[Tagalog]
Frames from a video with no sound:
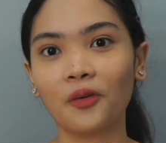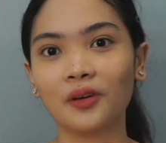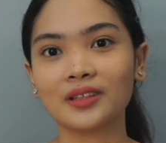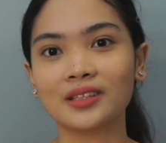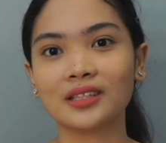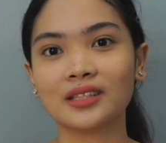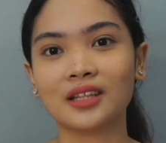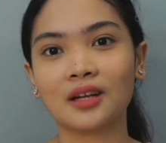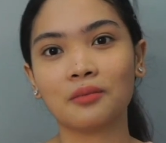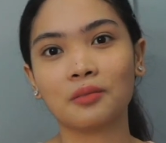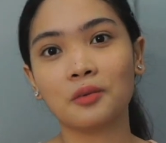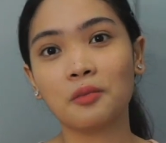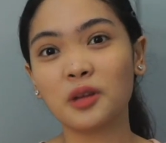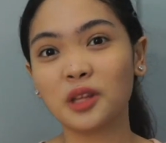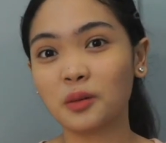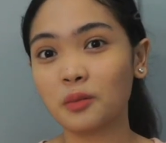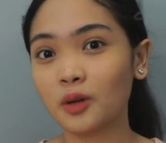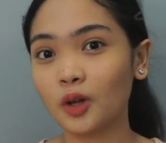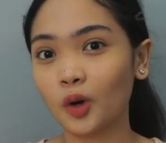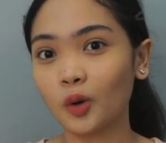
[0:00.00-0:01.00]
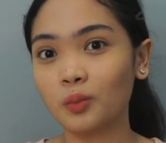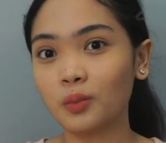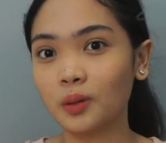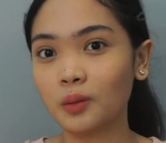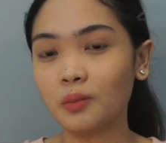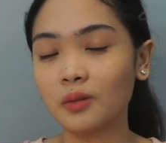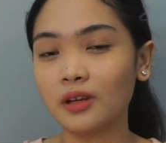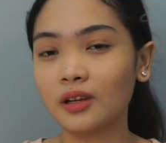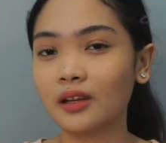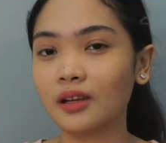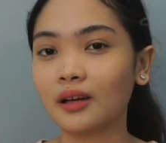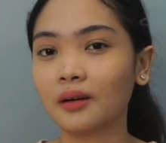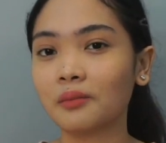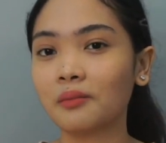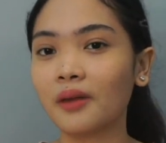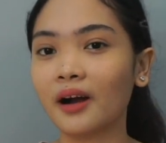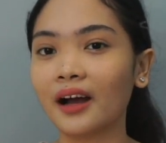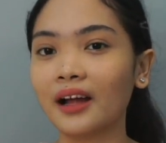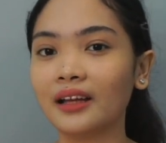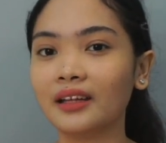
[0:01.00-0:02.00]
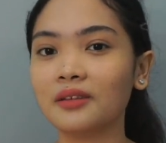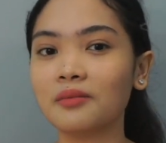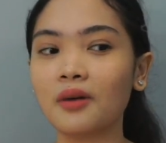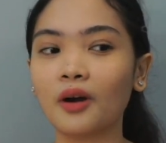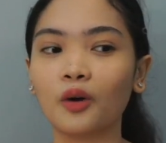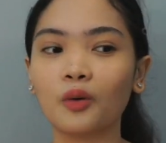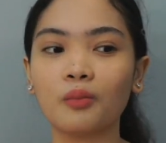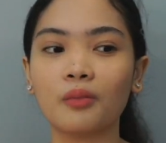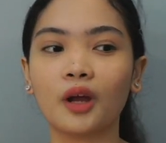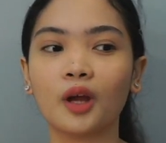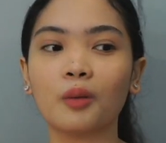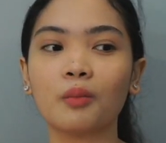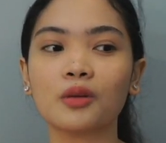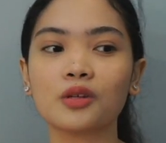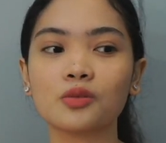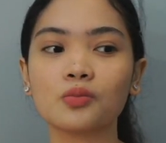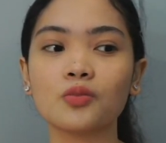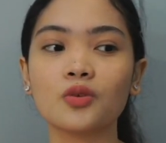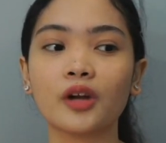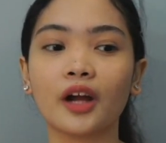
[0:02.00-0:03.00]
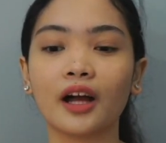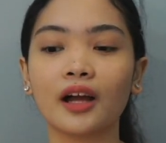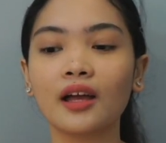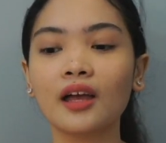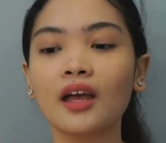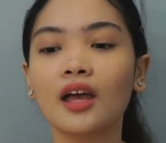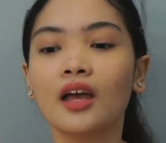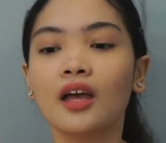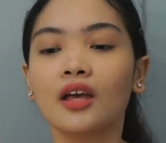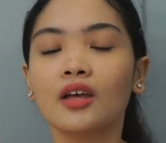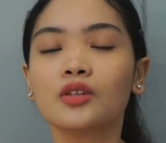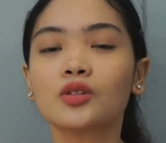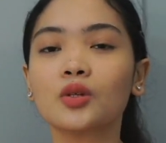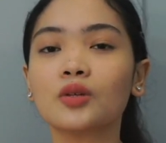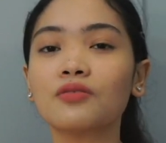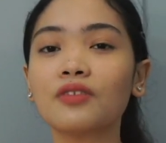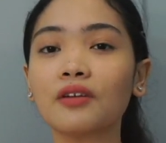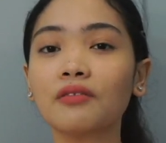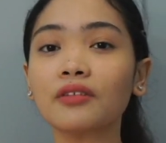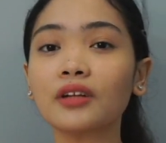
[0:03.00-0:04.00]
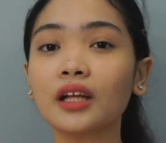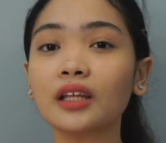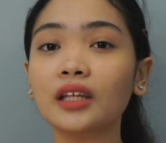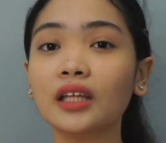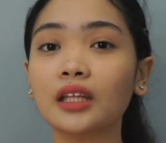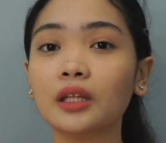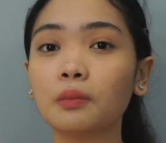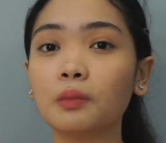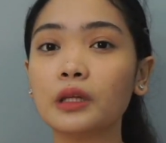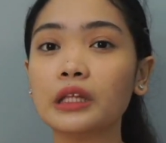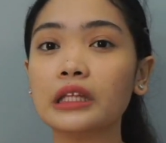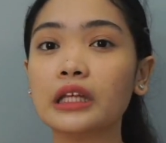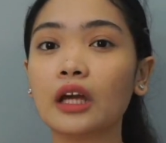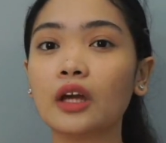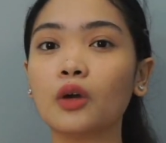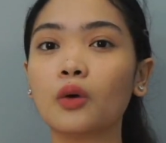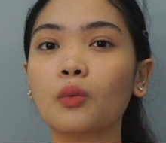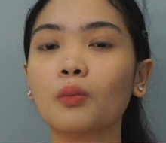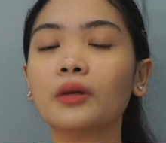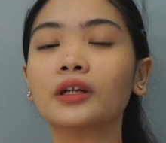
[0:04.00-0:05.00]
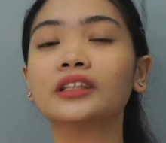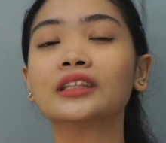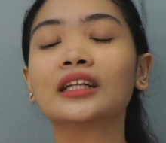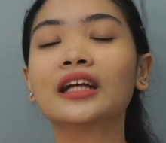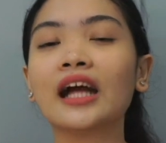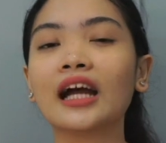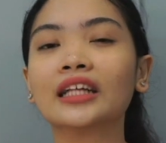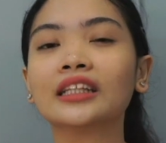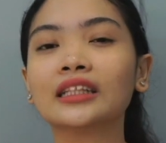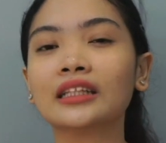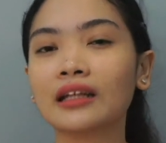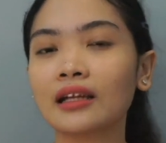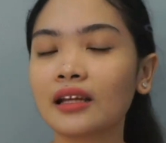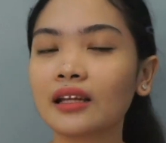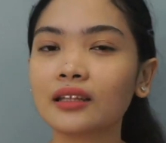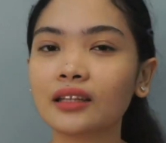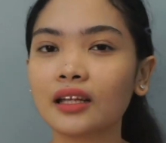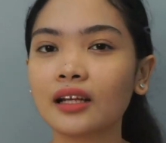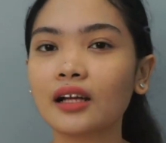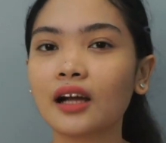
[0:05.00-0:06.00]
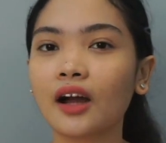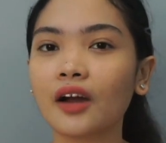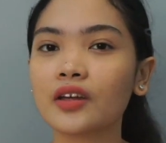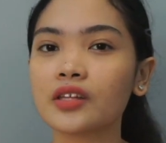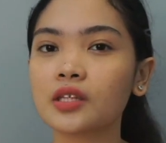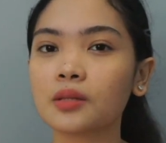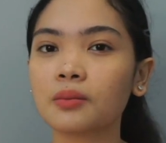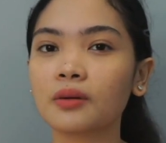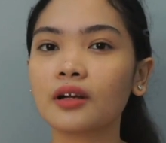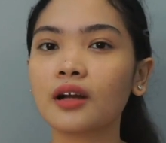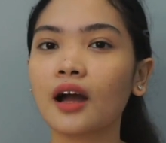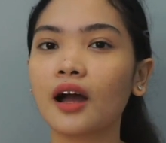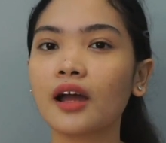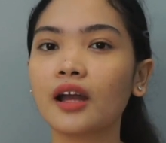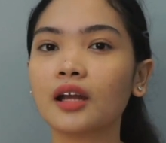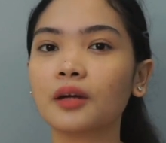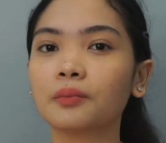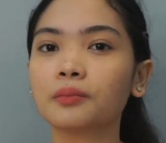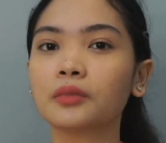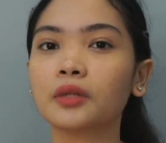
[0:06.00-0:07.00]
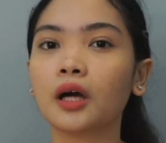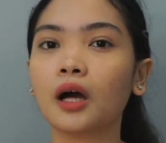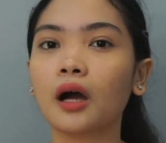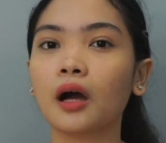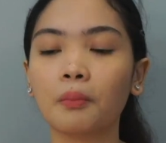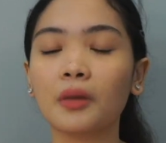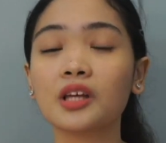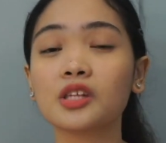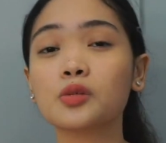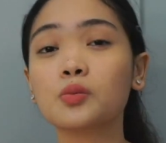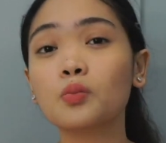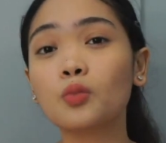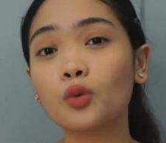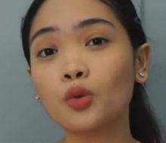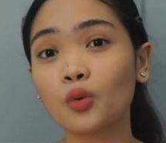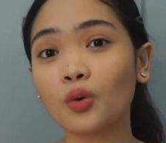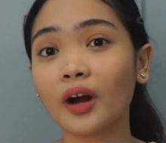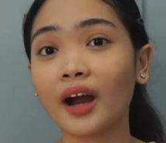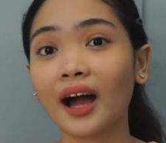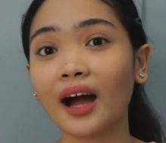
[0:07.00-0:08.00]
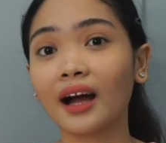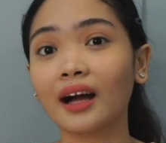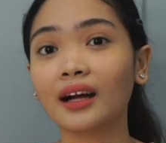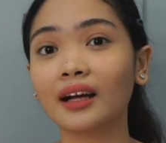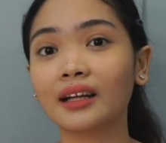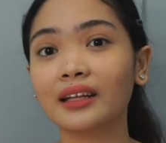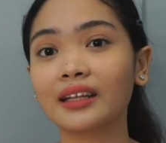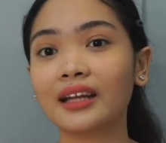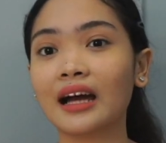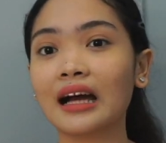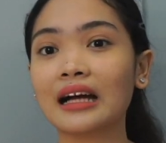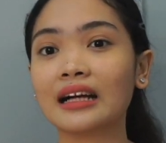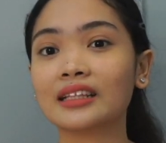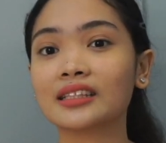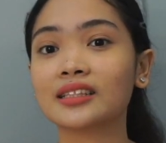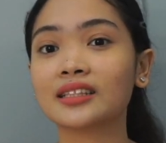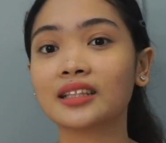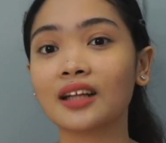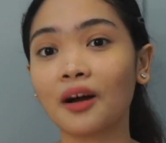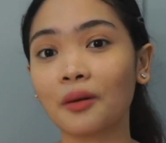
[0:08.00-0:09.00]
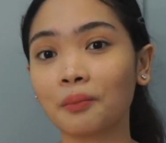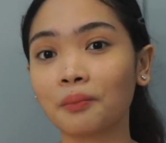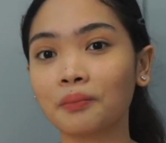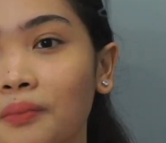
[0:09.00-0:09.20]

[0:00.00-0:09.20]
Kasi syempre, ba't na ako bibili ng mahal, di ba, kung meron mas mura. So, if ever nagtitipid kayo, magtsaga-tsaga lang talaga kayo sa paghahanap ng mas mura na shop.